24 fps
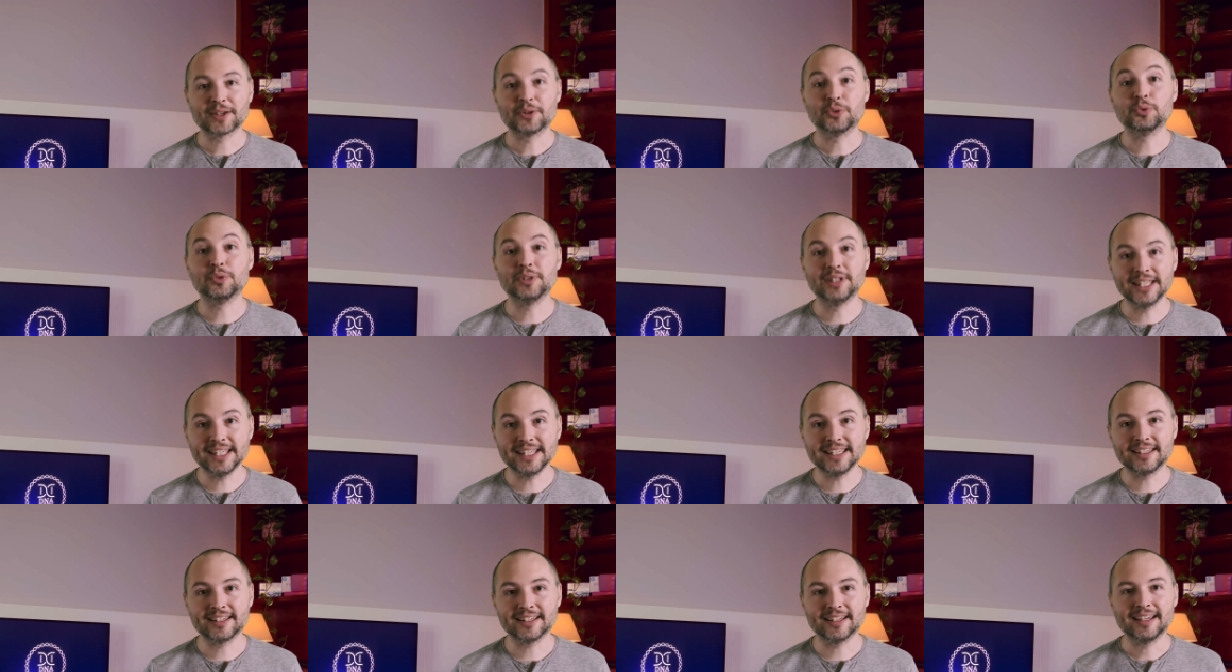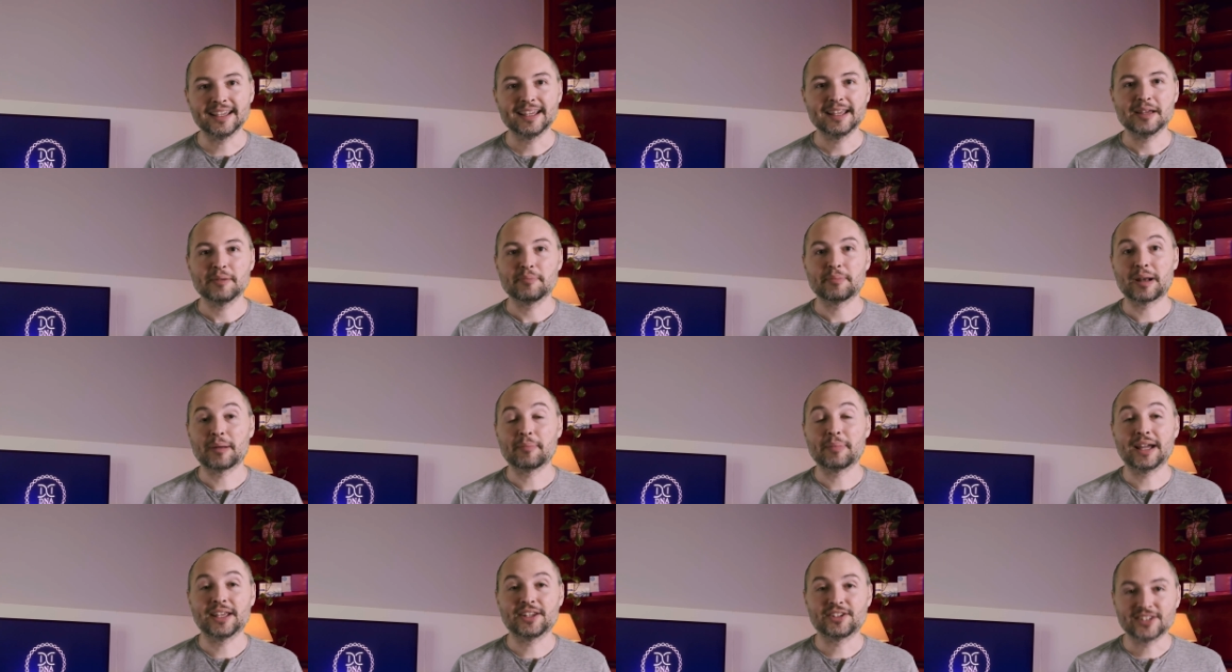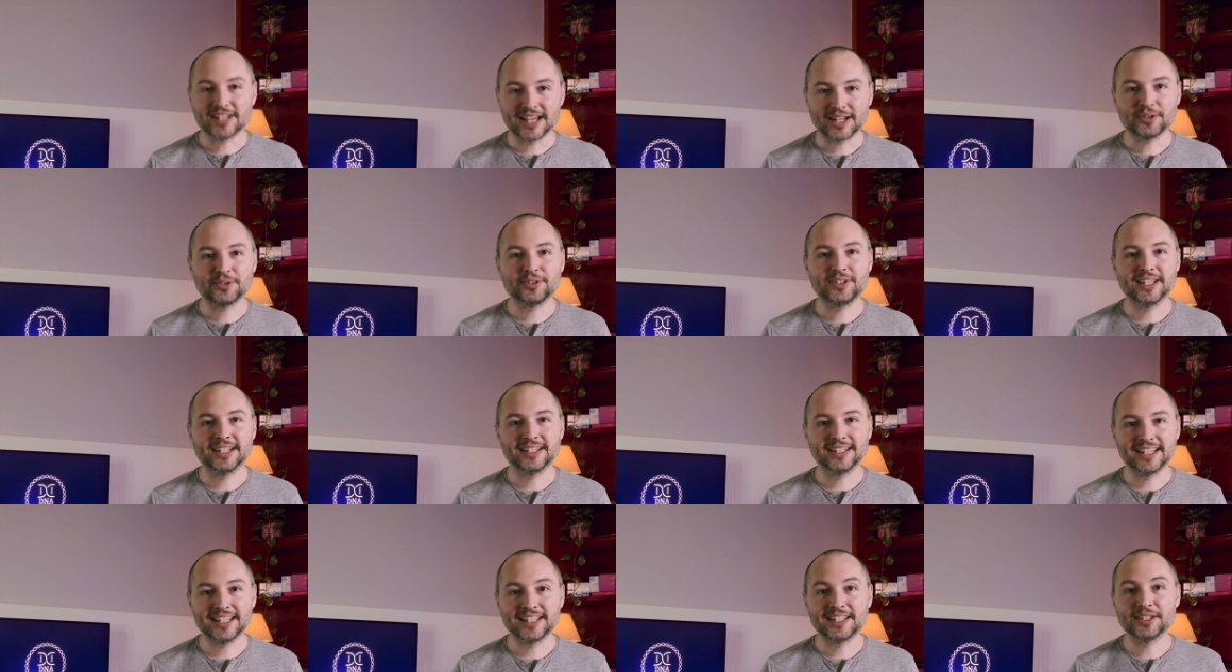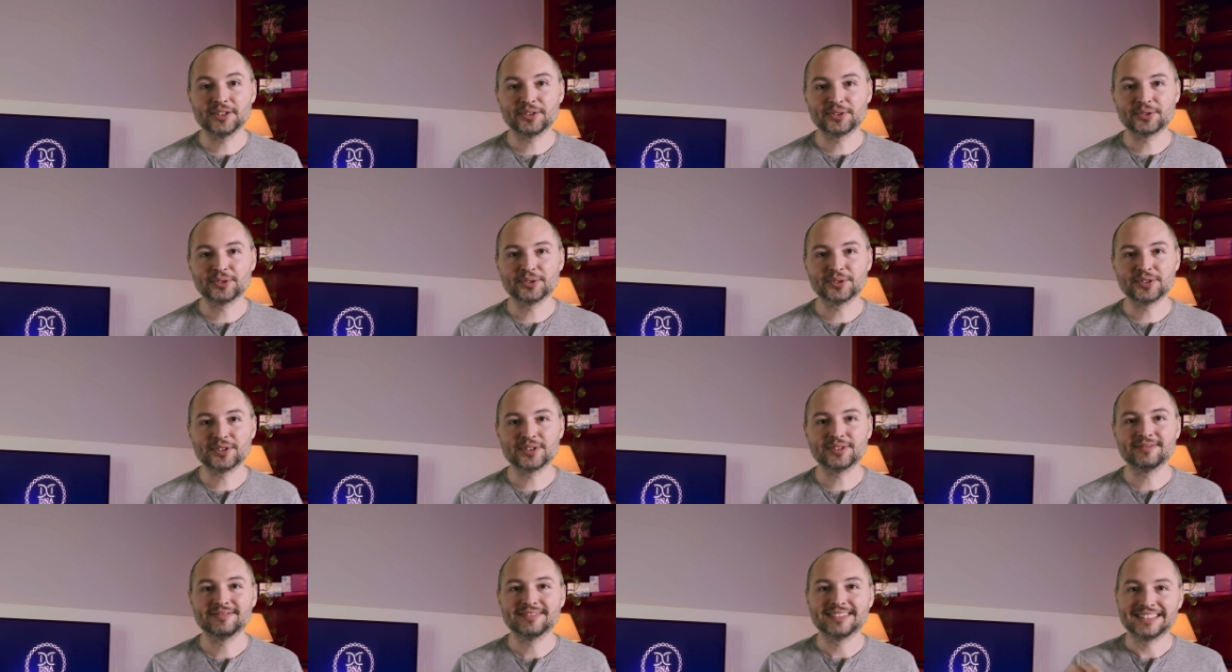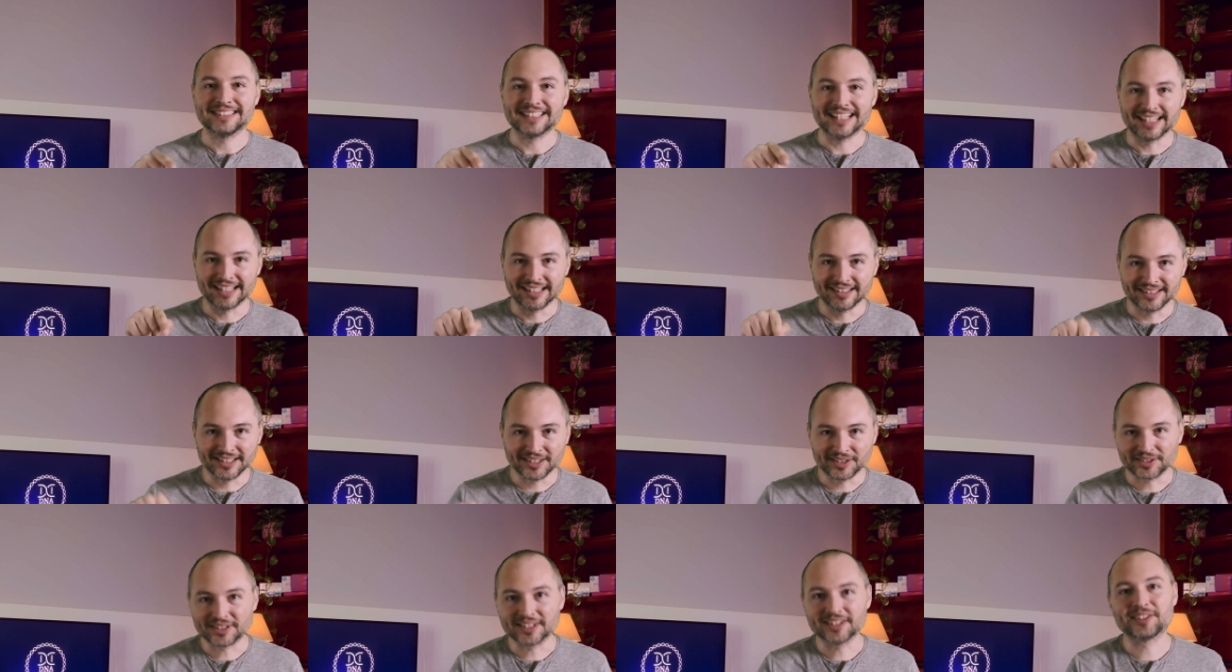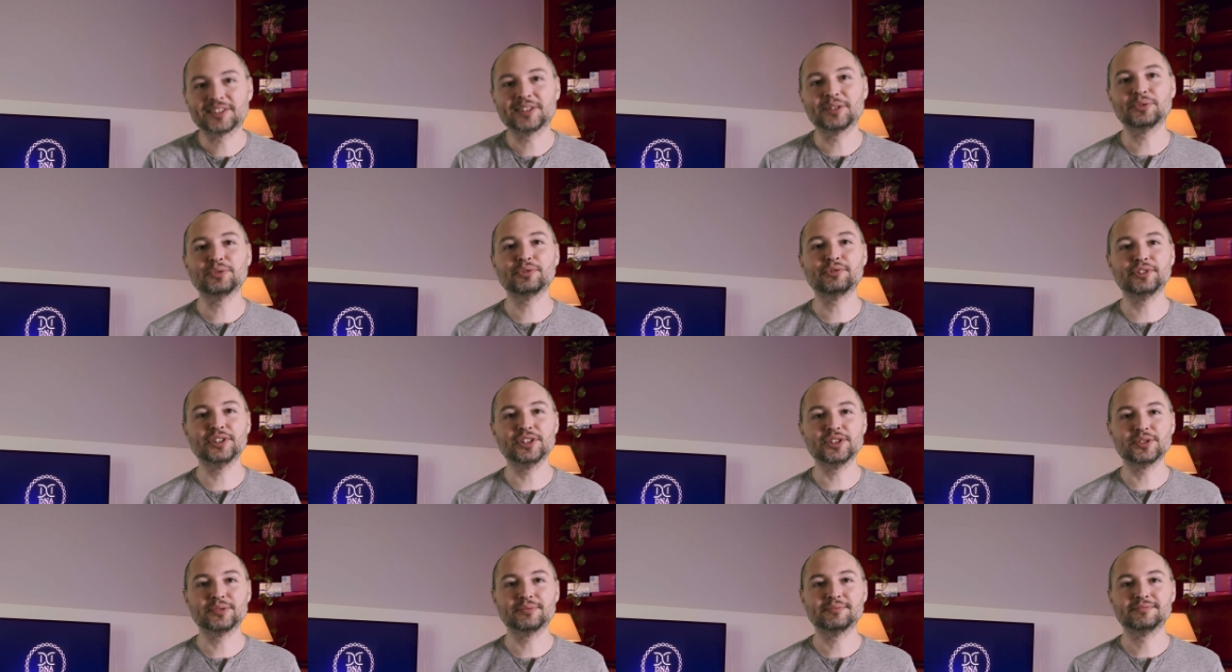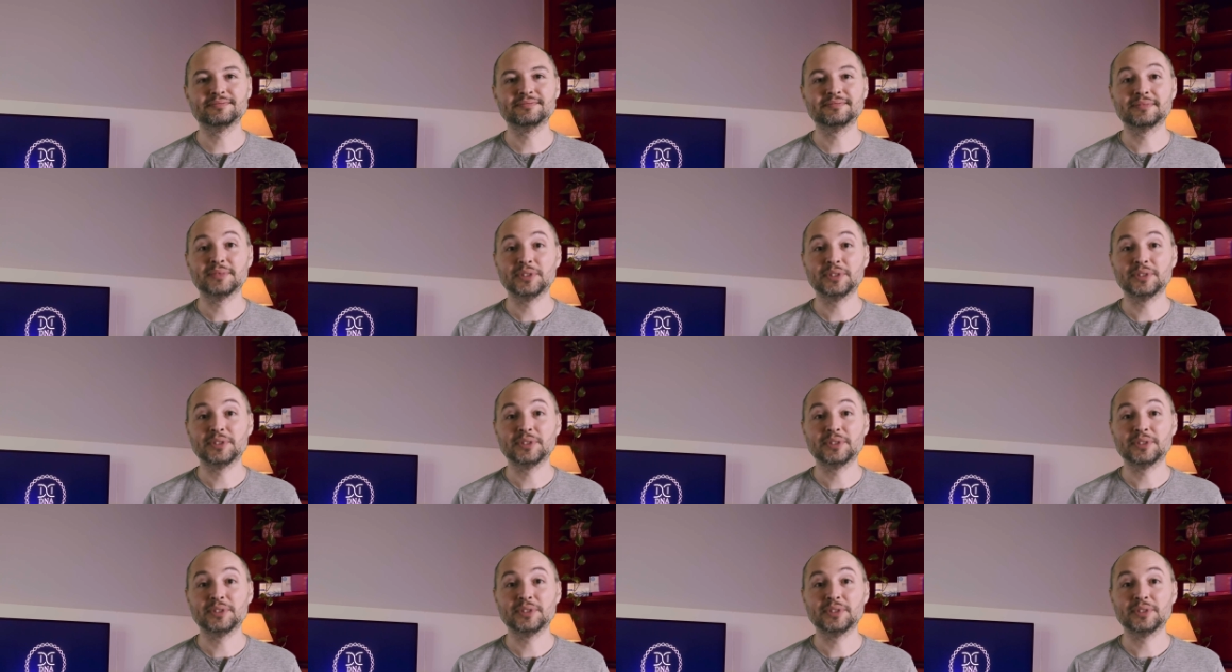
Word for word: O link para baixar o DNA Kit Studio está na descrição do vídeo